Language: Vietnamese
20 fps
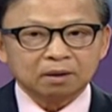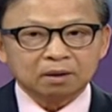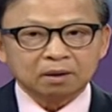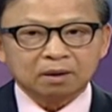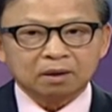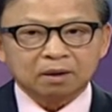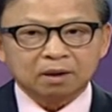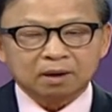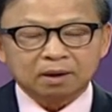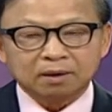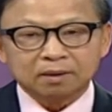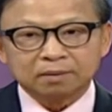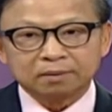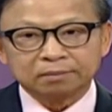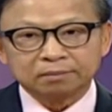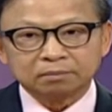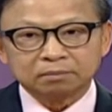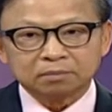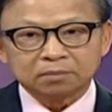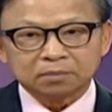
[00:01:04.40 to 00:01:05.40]
à,
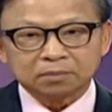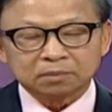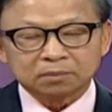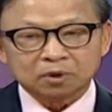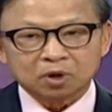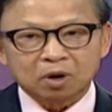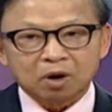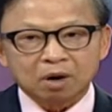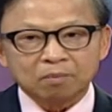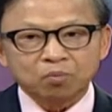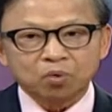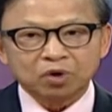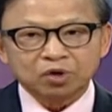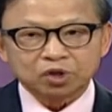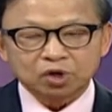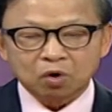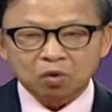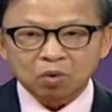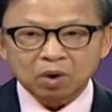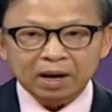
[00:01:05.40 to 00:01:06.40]
có mùi
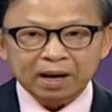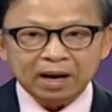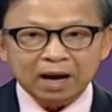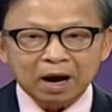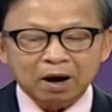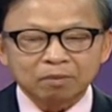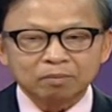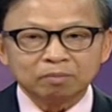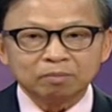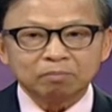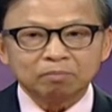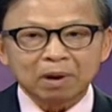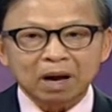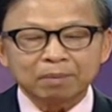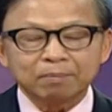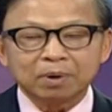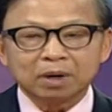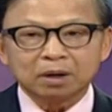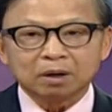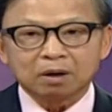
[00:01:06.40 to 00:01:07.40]
rượu hay không
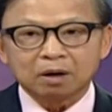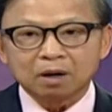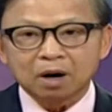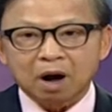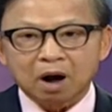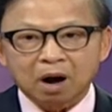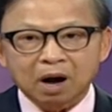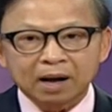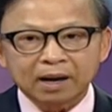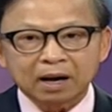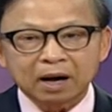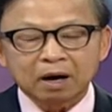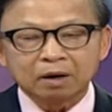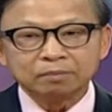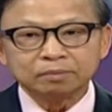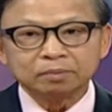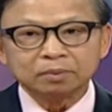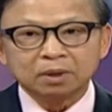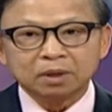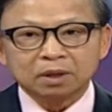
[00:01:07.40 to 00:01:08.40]
mắt mình có đỏ hay
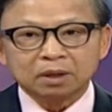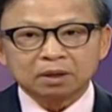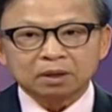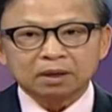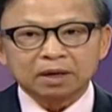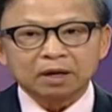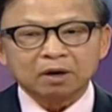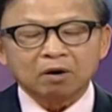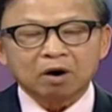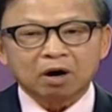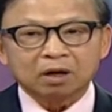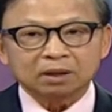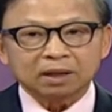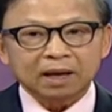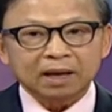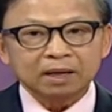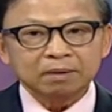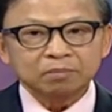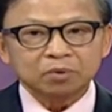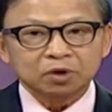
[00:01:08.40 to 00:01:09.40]
không nếu họ
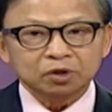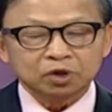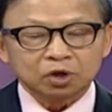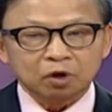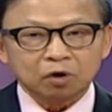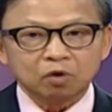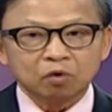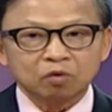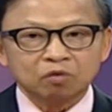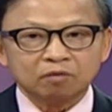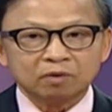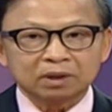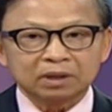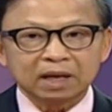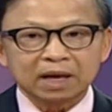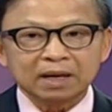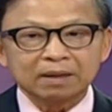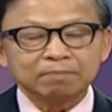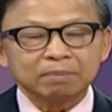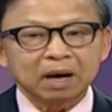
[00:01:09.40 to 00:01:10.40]
thấy mùi rượu và
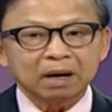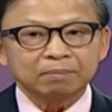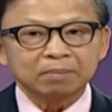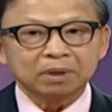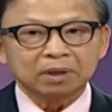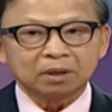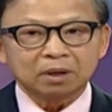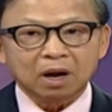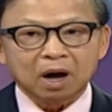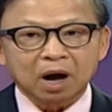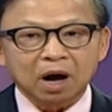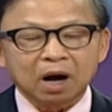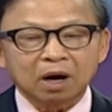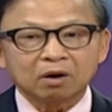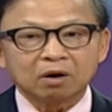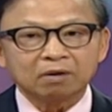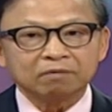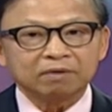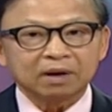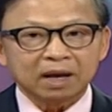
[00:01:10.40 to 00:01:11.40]
thấy mắt mình đỏ
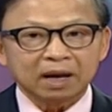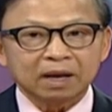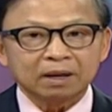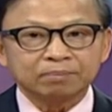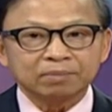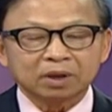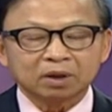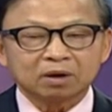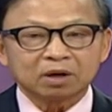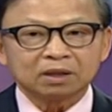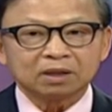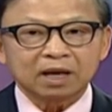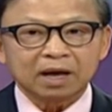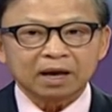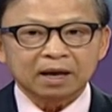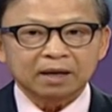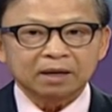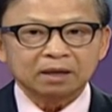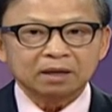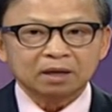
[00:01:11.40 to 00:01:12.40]
có vẻ là mình có
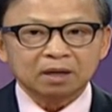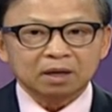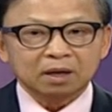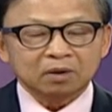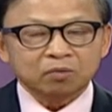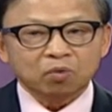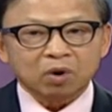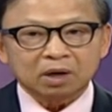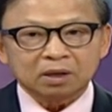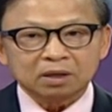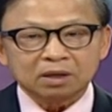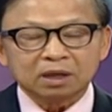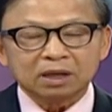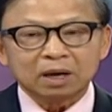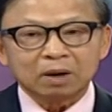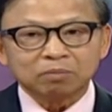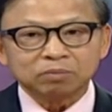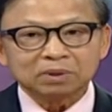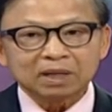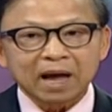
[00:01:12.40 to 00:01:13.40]
thể hoặc những cái
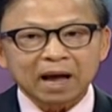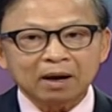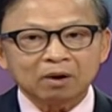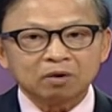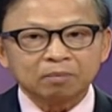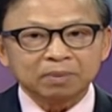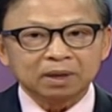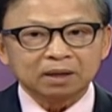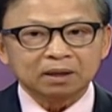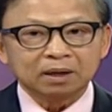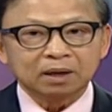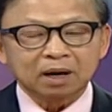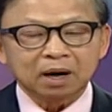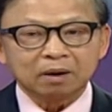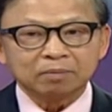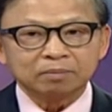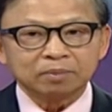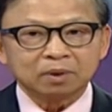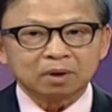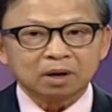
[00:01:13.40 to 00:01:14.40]
động tác của mình nó
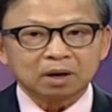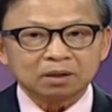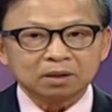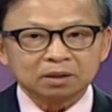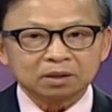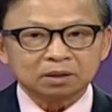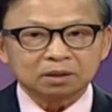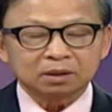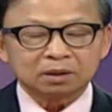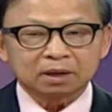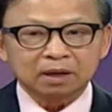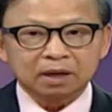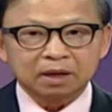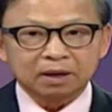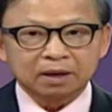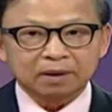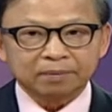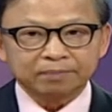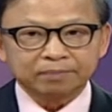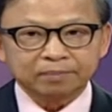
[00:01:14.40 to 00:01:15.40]
không có được
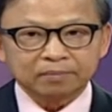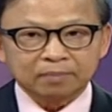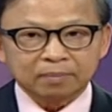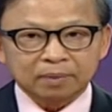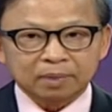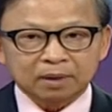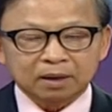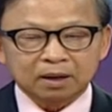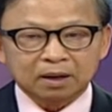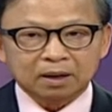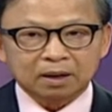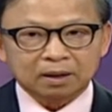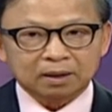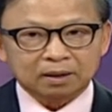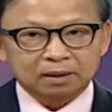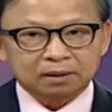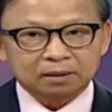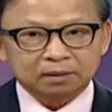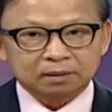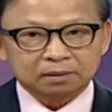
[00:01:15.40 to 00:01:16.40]
à,
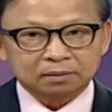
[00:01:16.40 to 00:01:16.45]
à,